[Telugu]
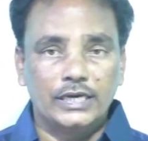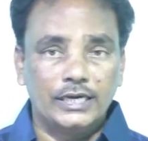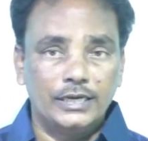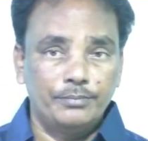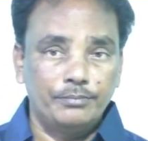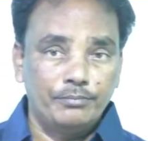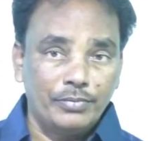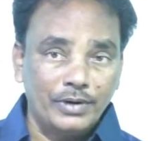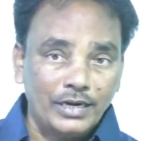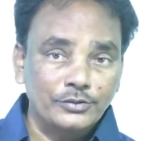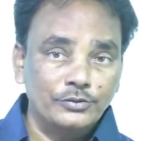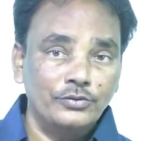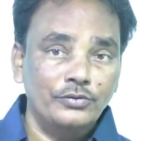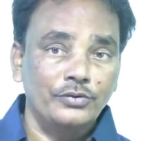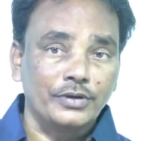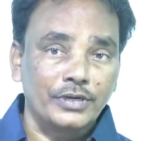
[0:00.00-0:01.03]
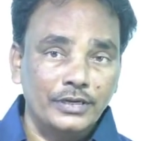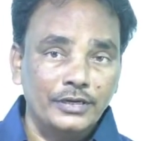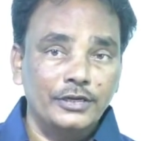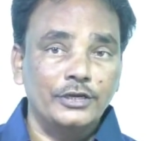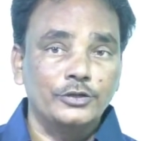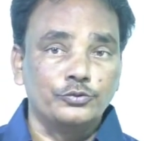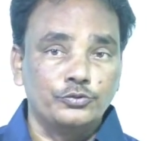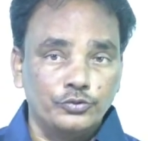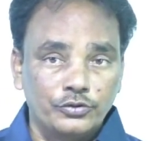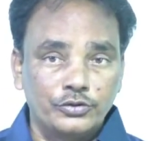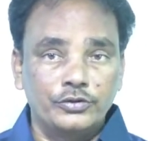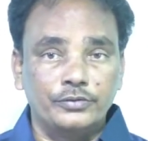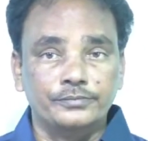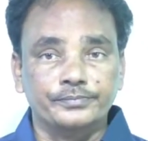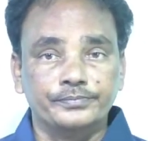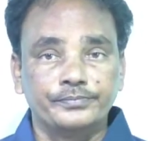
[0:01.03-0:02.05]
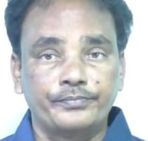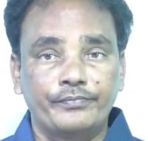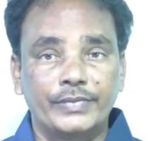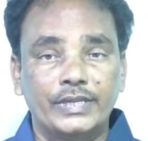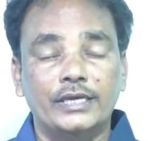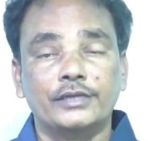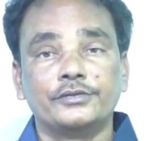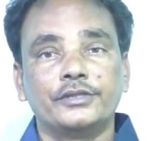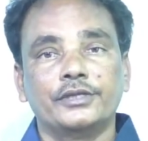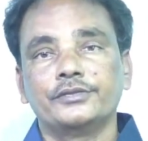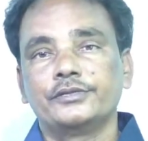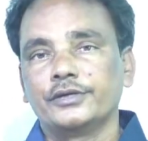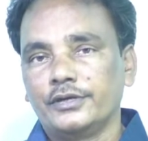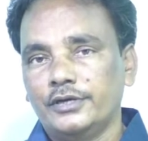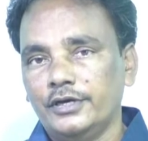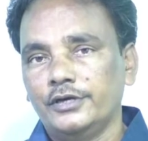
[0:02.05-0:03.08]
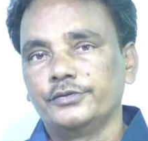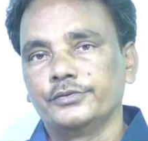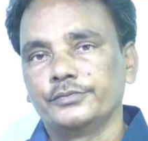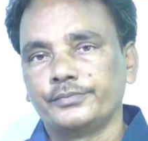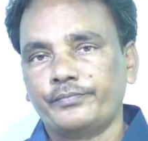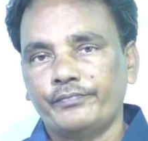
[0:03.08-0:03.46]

ఆ బాధలో కలిగే దుఃఖం అంతంత కాదు